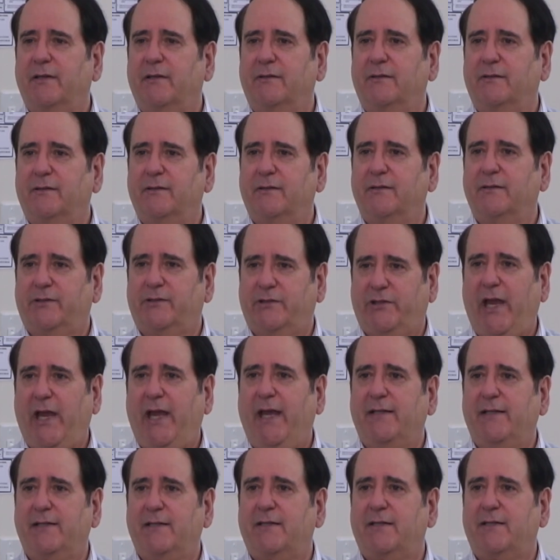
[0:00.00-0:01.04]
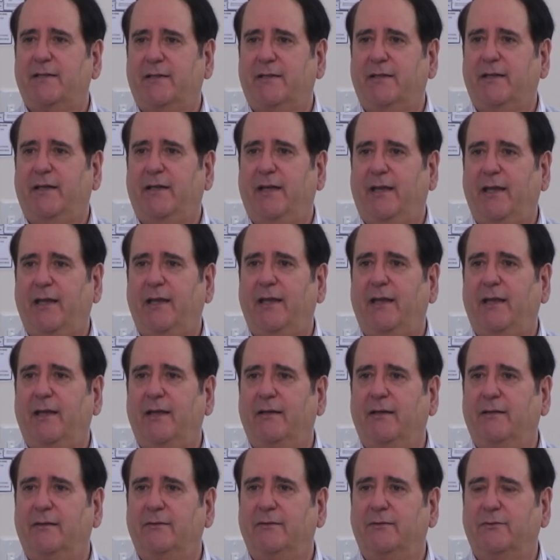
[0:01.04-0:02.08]
того, что Иисус
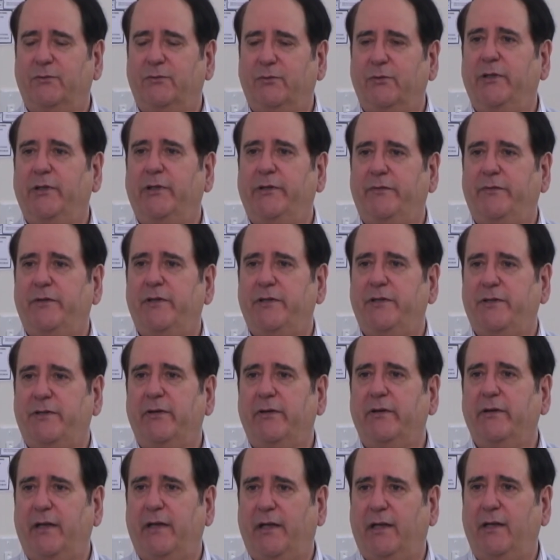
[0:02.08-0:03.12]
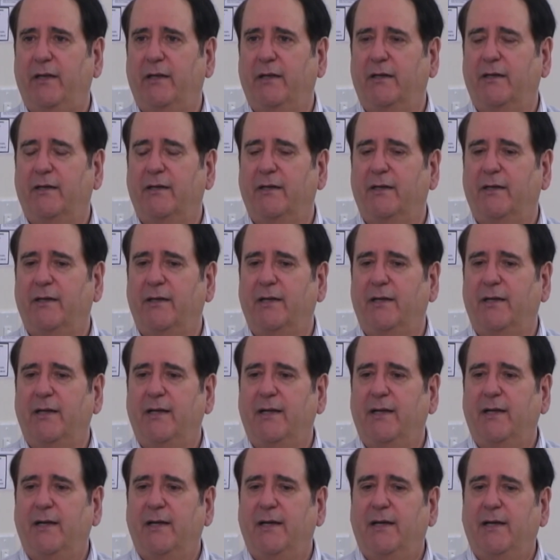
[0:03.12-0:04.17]
решит избежать креста.
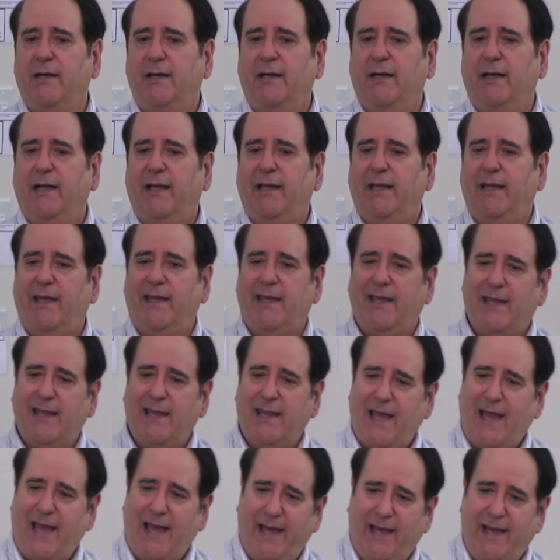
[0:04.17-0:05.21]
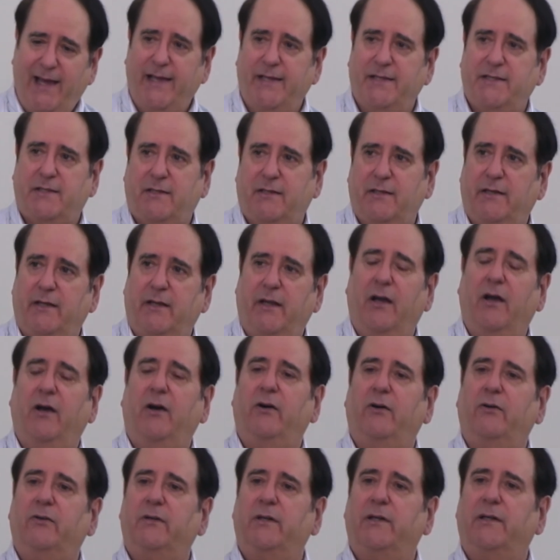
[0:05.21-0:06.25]
Ведь Он
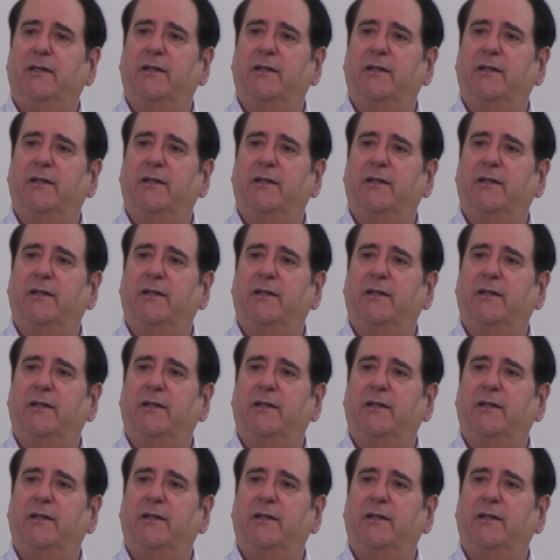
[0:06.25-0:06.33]
должен